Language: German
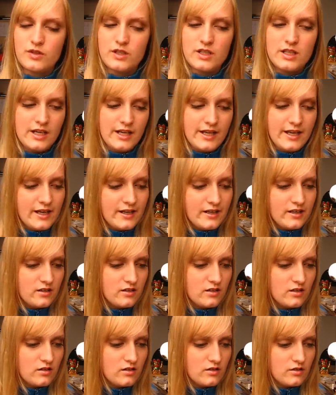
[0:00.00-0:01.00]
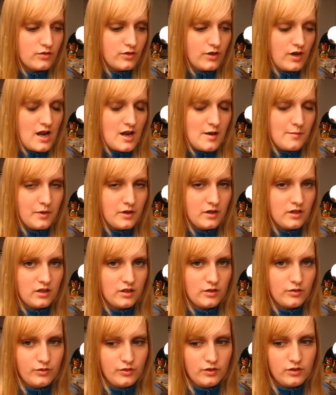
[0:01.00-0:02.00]
viel lernen. Vor allem
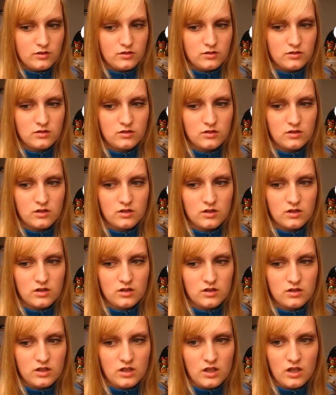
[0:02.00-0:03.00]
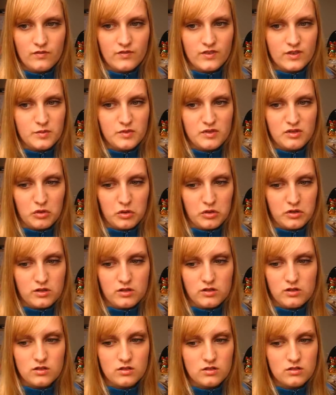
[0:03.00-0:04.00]
Begriffe, die irgendwas
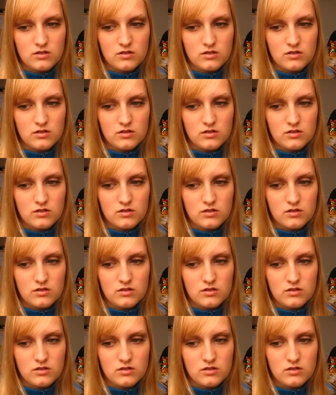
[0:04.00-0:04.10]
bedeuten.